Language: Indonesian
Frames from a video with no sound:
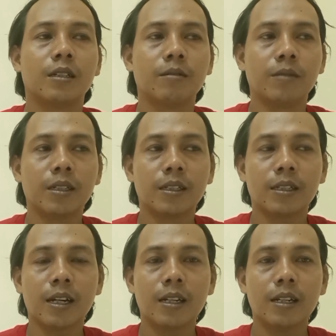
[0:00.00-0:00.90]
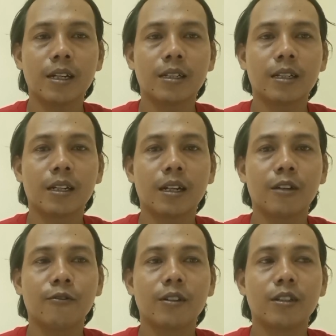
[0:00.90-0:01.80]
Demikian
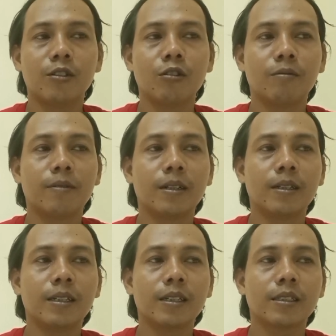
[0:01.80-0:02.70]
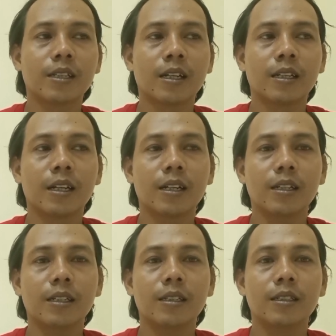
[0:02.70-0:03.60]
adalah video banding
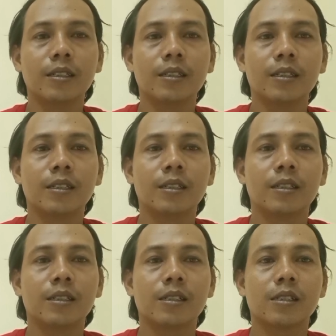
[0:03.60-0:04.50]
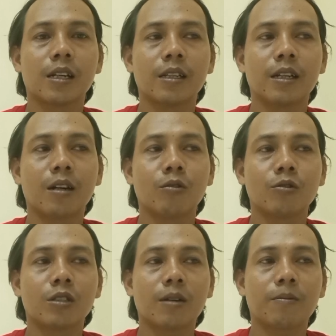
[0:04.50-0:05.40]
saya. Saya
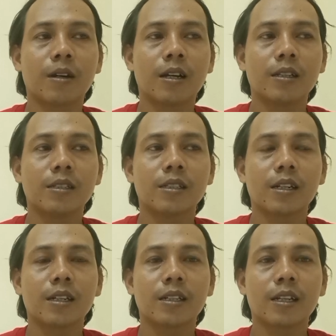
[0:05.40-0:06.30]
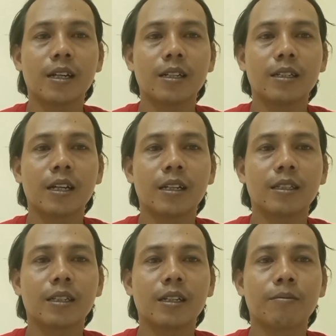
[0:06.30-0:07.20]
ucapkan sekian
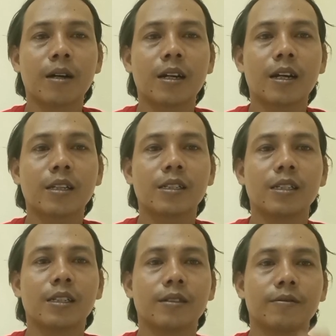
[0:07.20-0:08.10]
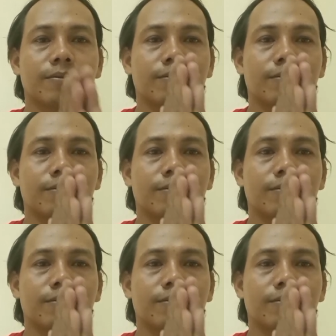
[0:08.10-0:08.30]
dan terima kasih.